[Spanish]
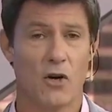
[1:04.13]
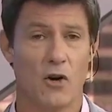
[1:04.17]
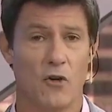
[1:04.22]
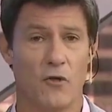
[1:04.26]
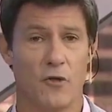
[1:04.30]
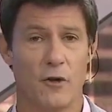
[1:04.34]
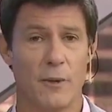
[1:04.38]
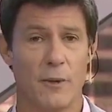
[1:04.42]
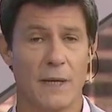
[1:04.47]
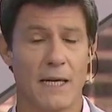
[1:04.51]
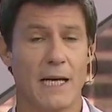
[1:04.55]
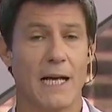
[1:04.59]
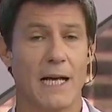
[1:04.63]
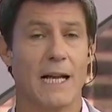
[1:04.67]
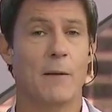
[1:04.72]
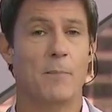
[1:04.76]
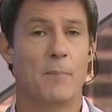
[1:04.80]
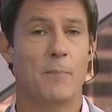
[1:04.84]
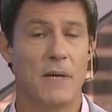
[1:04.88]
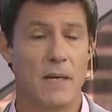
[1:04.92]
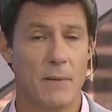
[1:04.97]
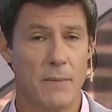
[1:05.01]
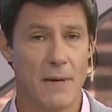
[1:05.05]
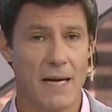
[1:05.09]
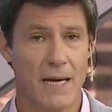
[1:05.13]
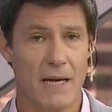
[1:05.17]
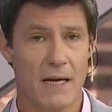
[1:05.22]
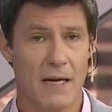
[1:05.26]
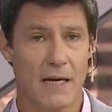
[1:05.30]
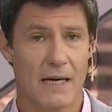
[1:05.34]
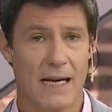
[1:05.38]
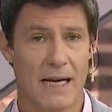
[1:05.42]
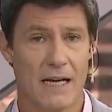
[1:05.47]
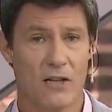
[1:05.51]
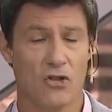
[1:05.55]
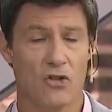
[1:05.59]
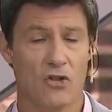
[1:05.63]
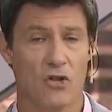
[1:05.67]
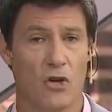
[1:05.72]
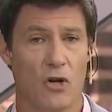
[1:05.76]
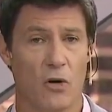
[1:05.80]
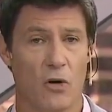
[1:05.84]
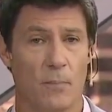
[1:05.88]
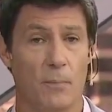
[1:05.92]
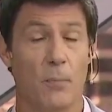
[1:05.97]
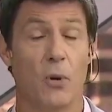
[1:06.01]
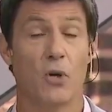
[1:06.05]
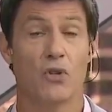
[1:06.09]
de confirmar el primer
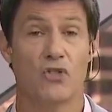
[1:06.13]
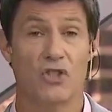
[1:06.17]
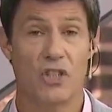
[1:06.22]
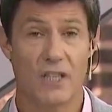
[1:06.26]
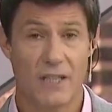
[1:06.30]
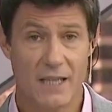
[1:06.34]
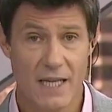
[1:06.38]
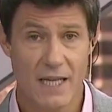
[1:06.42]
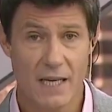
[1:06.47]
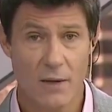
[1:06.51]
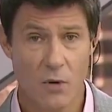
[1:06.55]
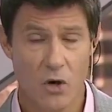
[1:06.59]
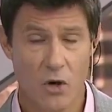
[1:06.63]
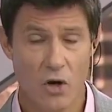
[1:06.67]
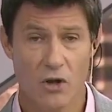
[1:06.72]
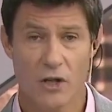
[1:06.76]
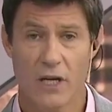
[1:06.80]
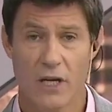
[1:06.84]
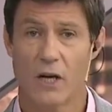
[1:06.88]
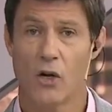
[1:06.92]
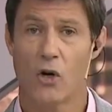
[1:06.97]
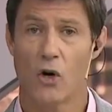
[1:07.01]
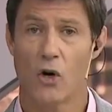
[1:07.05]
caso positivo de